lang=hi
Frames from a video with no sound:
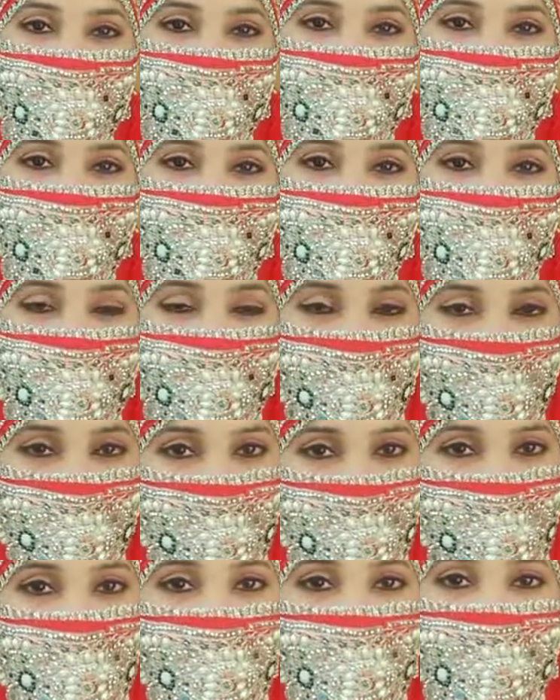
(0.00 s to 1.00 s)
दिल को
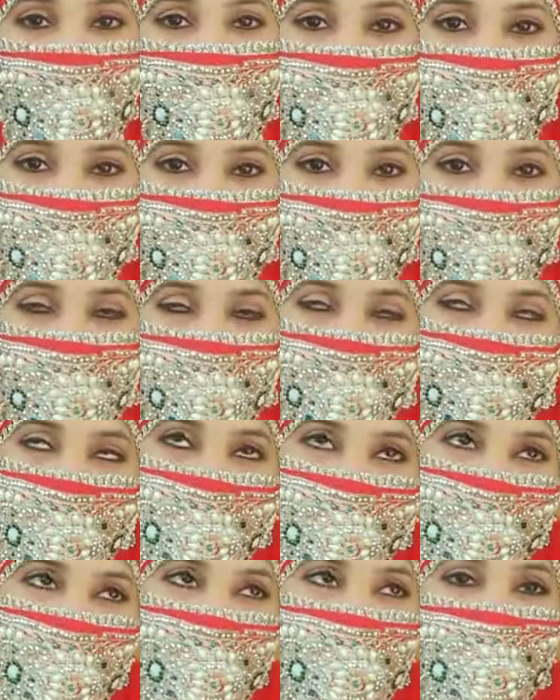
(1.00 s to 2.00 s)
आता है जब भी
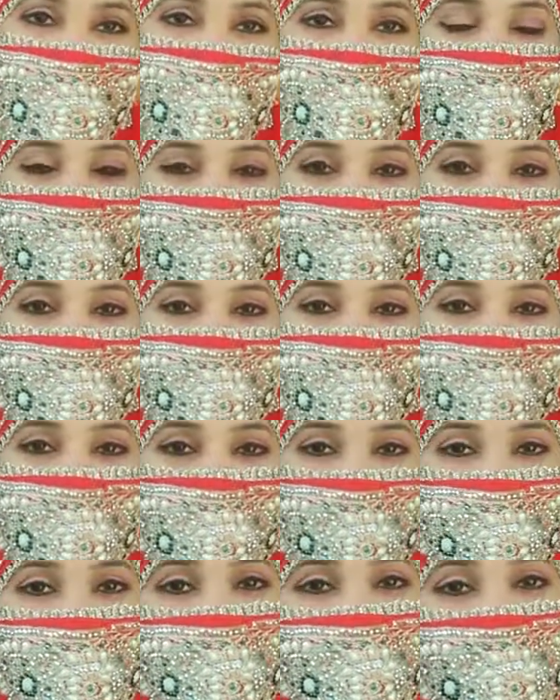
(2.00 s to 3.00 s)
ख्याल उनका
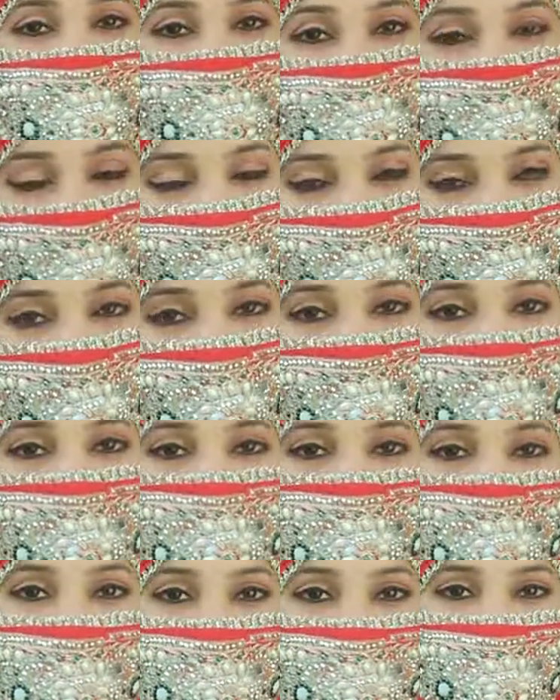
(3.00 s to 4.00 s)
दिल को आता
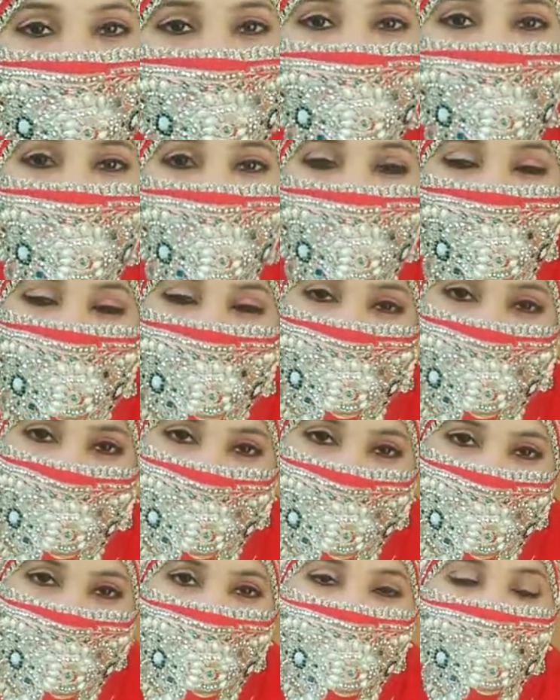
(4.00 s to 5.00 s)
है जब भी
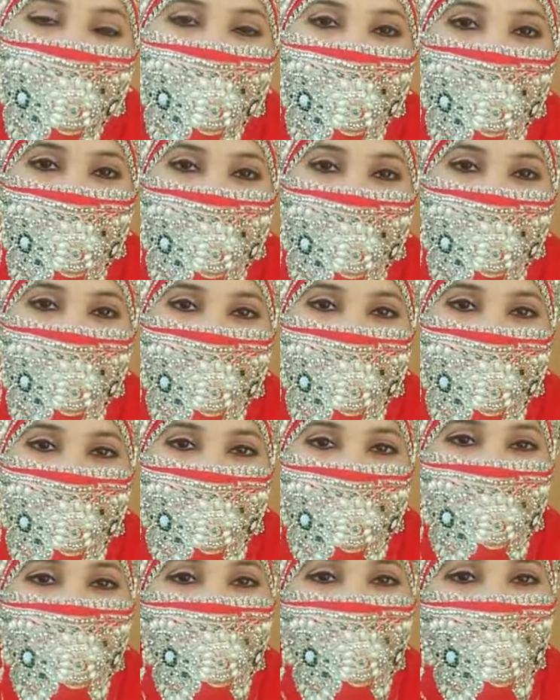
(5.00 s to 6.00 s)
ख्याल उनका
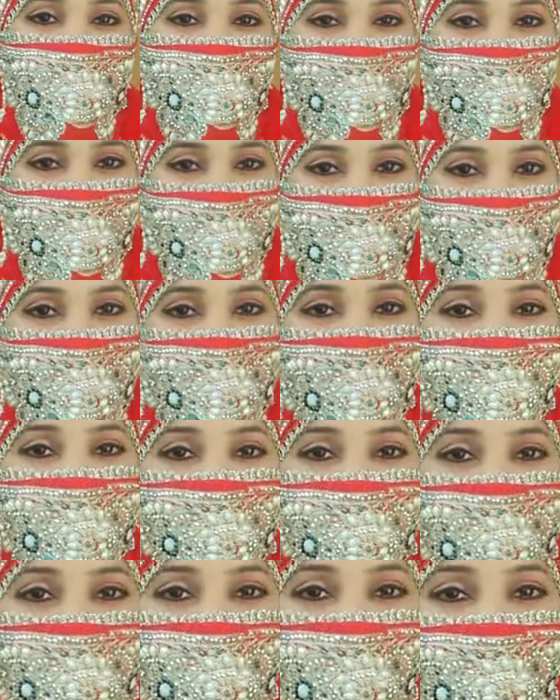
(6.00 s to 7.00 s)
तस्वीर से
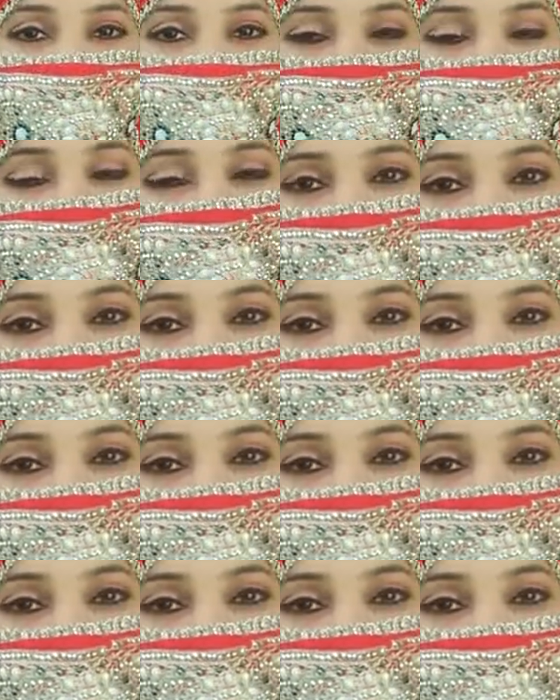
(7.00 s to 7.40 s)
पूछते